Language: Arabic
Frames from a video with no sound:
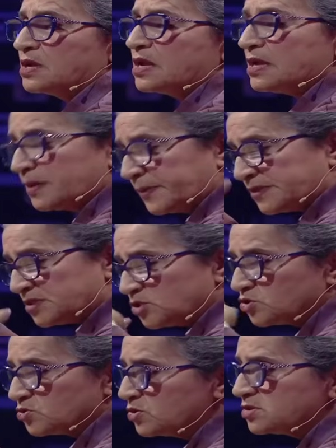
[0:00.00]
الا بغيت
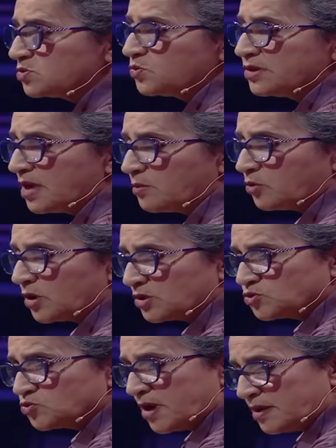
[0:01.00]
تسول سولني مورا
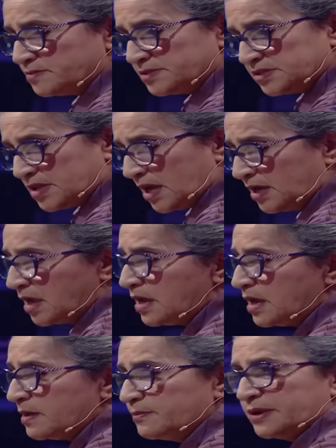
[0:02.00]
سؤال مزيان
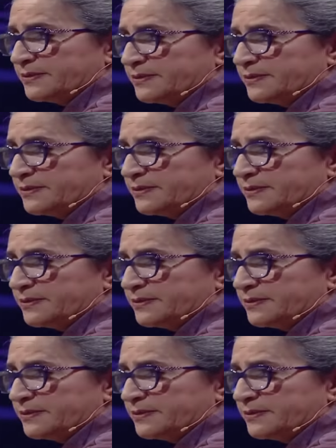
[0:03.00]
بلا ما